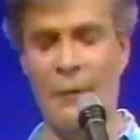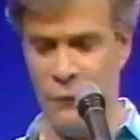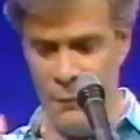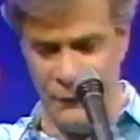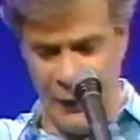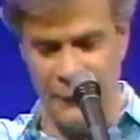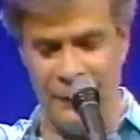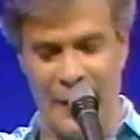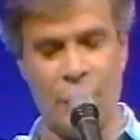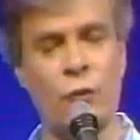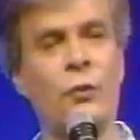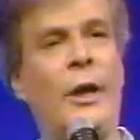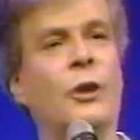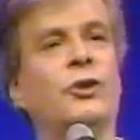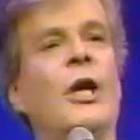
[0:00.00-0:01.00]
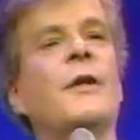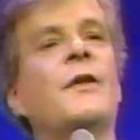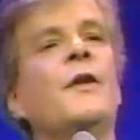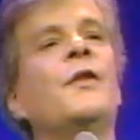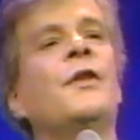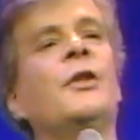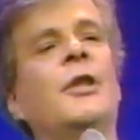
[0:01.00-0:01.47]
Ben, vous me faites une facture à
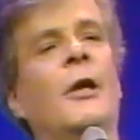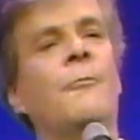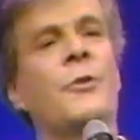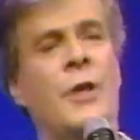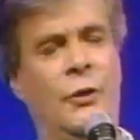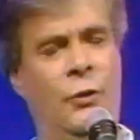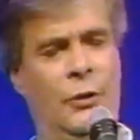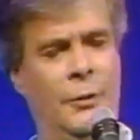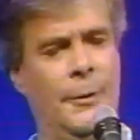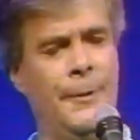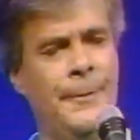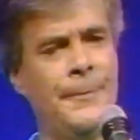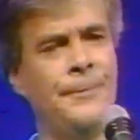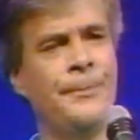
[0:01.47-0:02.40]
chaque six items, c'est tout.